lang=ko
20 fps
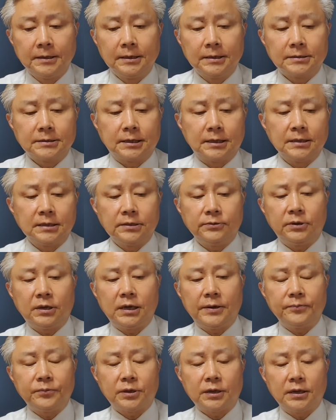자
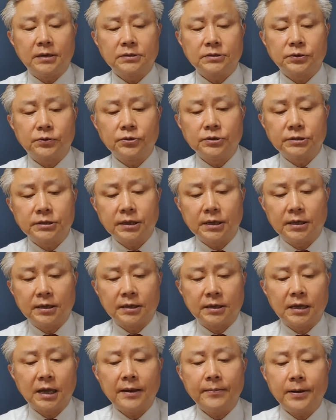이와 함께
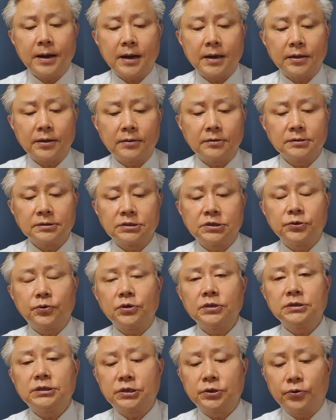서울시의 개방형
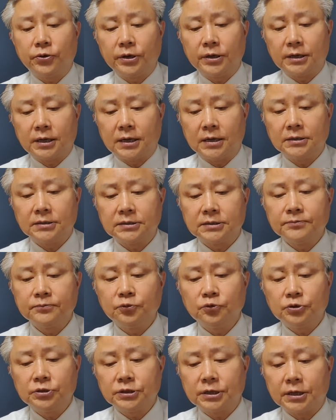직원 채용이나
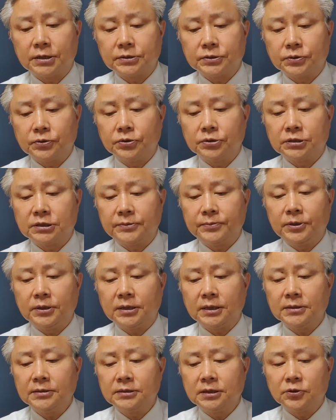정무직에서
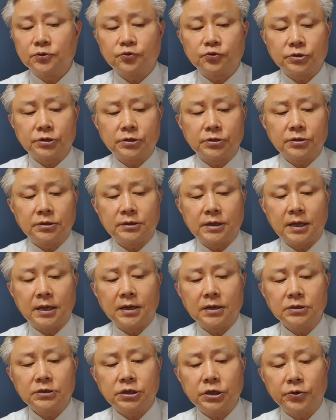시민단체 출신을
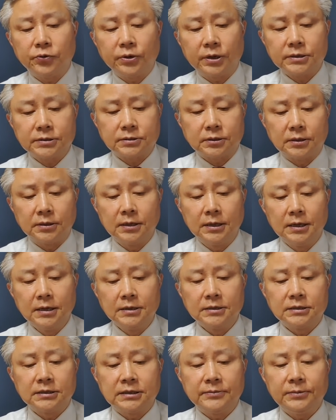대거 채용해서
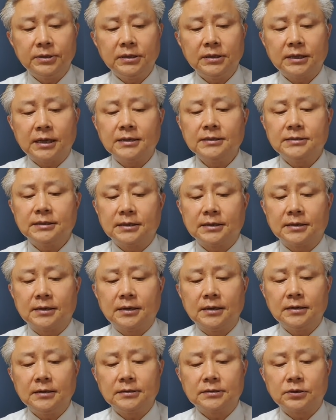
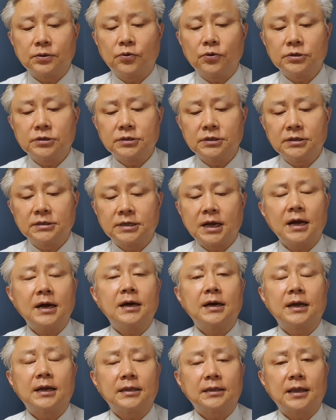시민단체가 서울시를
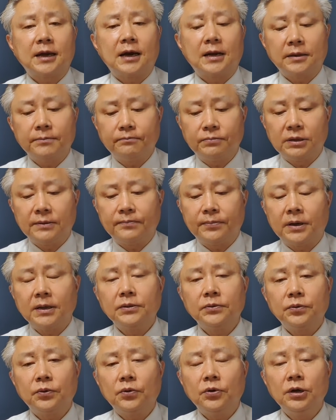장악했다 하는
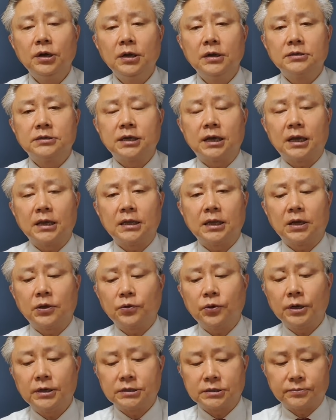비판도
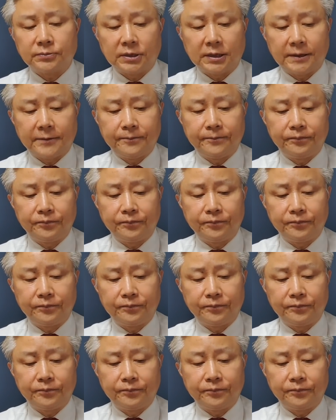제기되기도 했습니다.